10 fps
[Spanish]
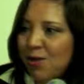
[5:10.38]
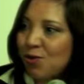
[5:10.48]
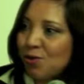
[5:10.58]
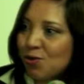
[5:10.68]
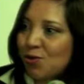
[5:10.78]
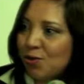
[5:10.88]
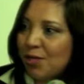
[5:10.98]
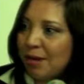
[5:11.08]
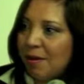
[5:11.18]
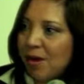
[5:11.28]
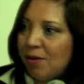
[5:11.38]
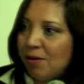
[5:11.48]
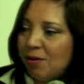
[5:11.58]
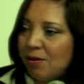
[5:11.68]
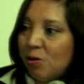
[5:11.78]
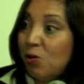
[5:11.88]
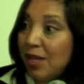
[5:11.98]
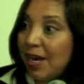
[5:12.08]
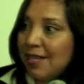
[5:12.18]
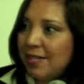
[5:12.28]
año nos costó trabajo
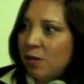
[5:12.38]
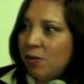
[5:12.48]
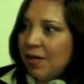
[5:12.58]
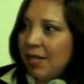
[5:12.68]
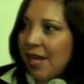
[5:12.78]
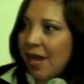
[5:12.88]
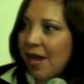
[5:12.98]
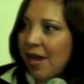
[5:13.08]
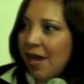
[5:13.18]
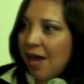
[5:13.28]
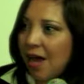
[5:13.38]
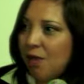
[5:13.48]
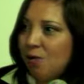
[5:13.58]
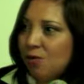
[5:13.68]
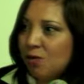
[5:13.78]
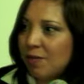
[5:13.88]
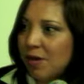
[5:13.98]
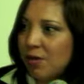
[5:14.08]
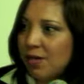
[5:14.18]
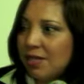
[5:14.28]
juntar a 50 adultos
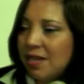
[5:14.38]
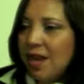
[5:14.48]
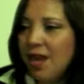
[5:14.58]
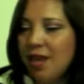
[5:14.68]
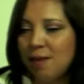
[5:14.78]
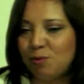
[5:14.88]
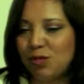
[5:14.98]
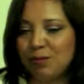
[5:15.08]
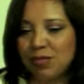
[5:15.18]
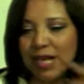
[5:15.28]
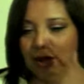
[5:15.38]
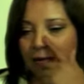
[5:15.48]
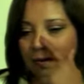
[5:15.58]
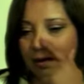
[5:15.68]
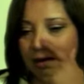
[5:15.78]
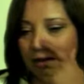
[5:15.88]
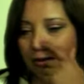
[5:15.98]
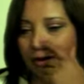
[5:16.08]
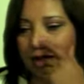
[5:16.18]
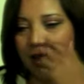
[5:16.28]
mayores. Pusimos la
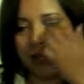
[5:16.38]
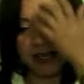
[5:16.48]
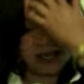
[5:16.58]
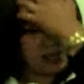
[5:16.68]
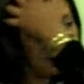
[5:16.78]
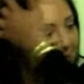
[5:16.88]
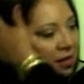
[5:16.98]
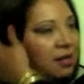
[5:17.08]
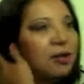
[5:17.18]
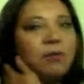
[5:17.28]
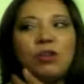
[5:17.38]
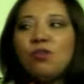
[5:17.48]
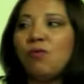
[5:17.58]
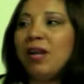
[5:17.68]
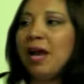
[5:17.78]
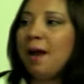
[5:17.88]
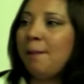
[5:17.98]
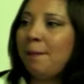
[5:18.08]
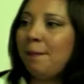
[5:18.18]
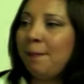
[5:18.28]
convocatoria y cuando fue
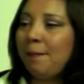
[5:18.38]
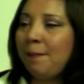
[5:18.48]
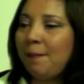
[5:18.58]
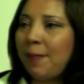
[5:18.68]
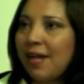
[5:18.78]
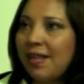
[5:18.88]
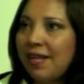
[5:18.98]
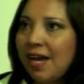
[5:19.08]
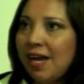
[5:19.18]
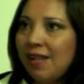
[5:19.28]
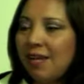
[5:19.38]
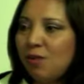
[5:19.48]
la plática de